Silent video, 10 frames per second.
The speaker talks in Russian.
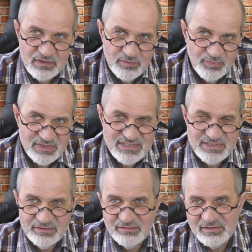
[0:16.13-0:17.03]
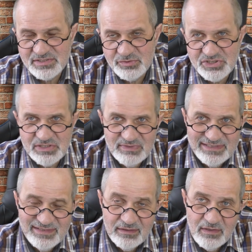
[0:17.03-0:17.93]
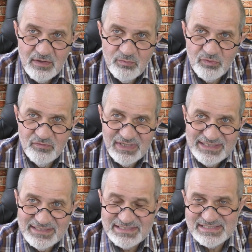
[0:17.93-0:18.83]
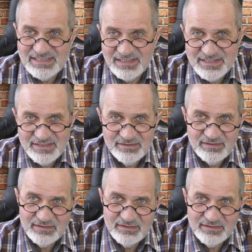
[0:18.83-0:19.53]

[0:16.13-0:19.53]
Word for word: депозит на срочном рынке буквально за один